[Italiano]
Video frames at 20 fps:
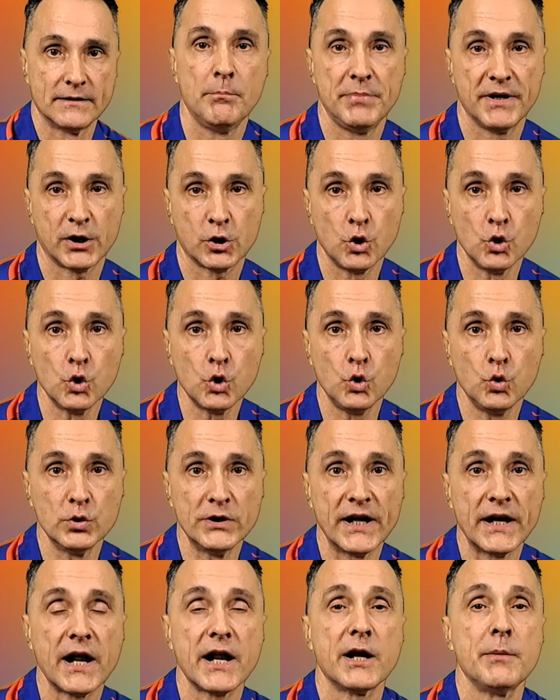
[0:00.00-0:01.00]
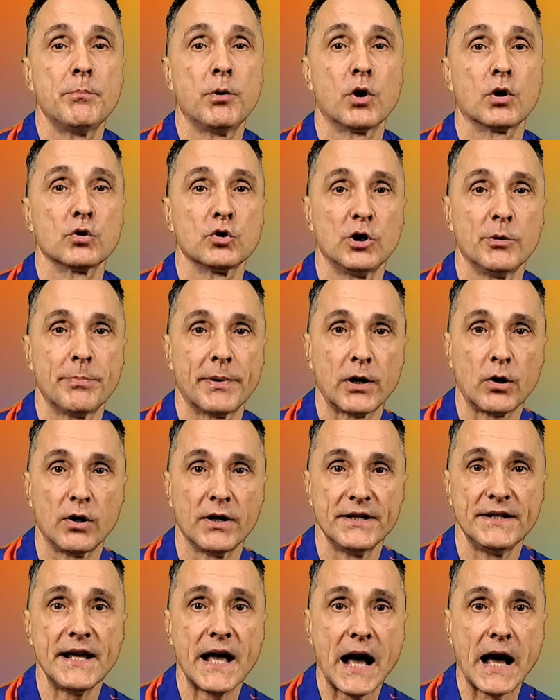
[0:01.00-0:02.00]
Per concludere riporto le
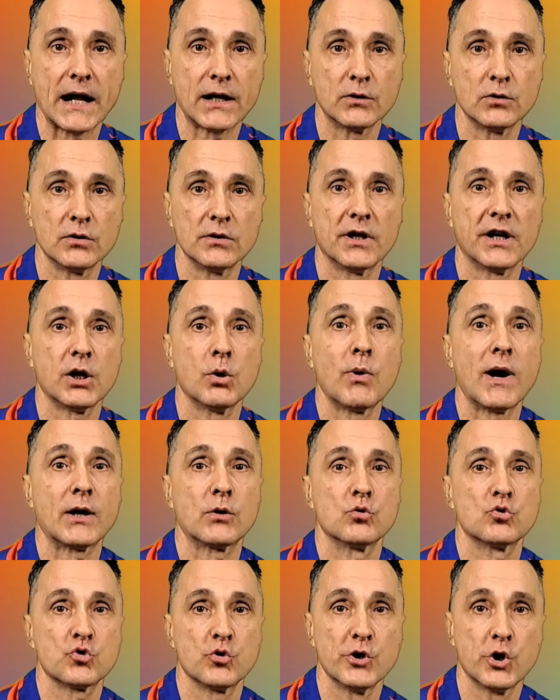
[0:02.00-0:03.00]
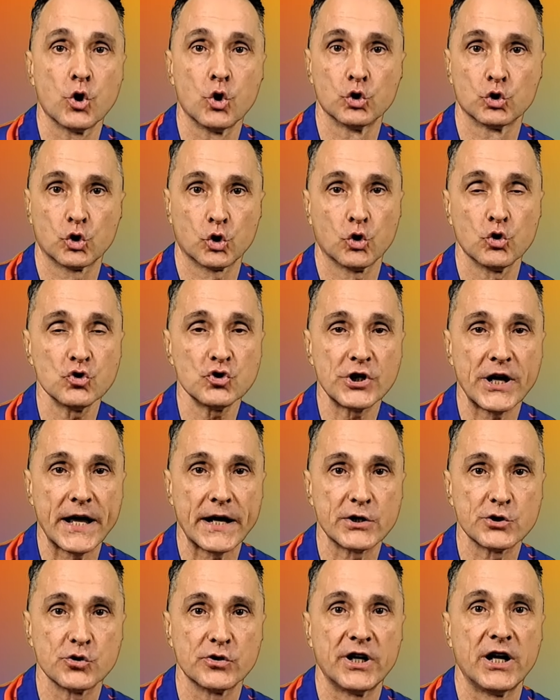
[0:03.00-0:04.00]
parole di Arnold riguardo il suo incontro con
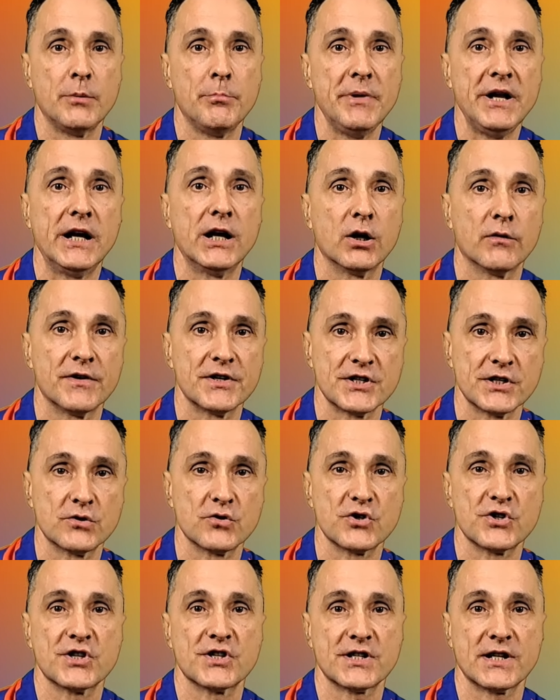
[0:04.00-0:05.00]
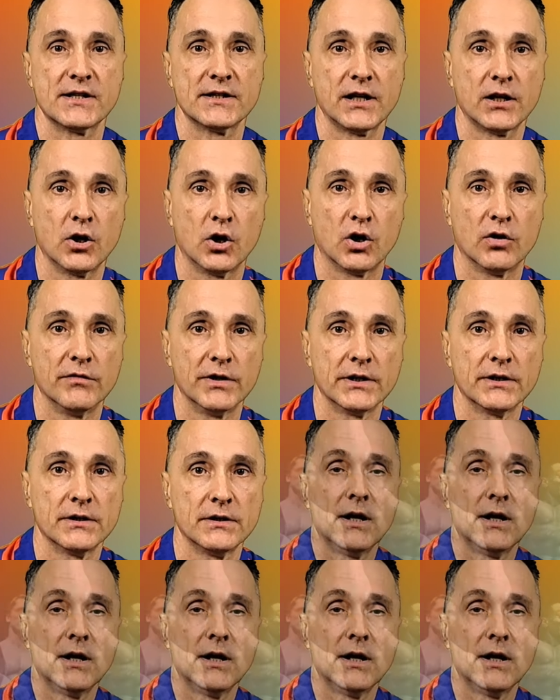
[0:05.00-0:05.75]
Sergio nel 1969.